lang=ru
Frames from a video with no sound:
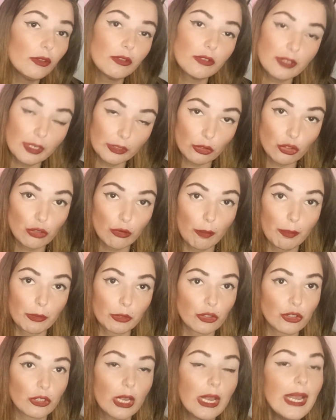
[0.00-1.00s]
Следующий
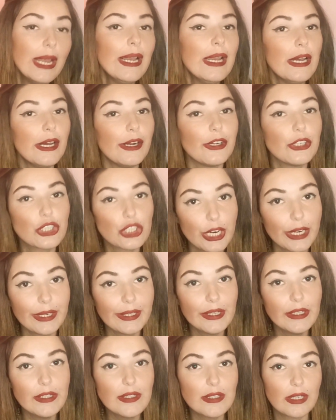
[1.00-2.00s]
вопрос.
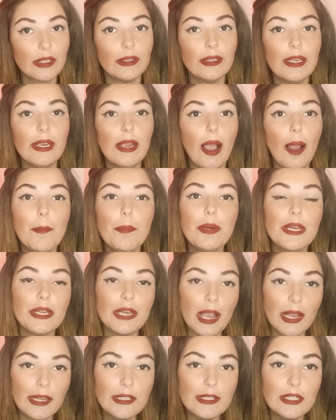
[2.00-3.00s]
Решение страны о
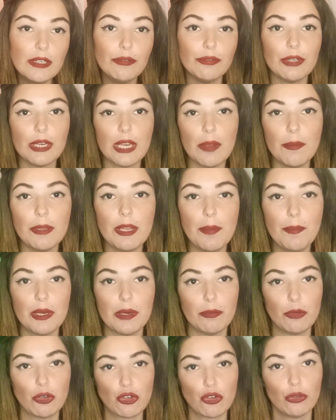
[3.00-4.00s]
принятии временно
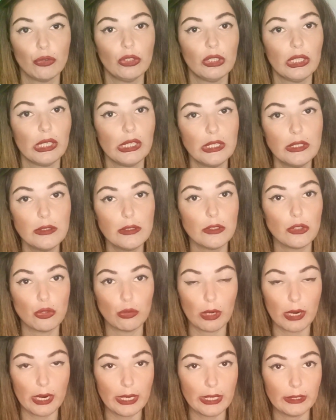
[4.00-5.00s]
перемещенных лиц из
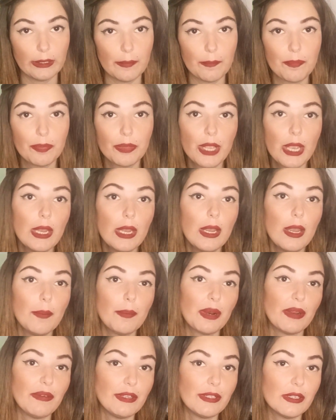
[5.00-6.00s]
Украины.
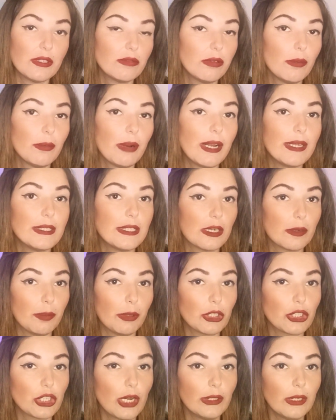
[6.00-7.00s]
Правительством
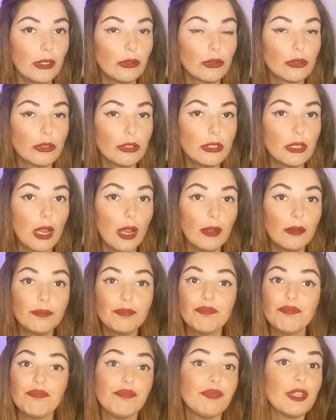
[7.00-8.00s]
Азербайджана,
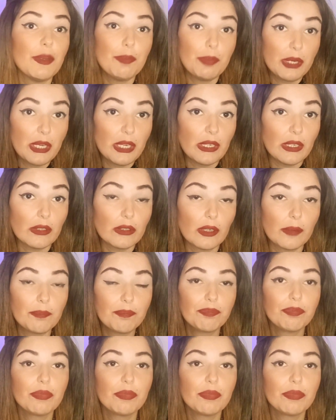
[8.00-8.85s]
друзья, не принято.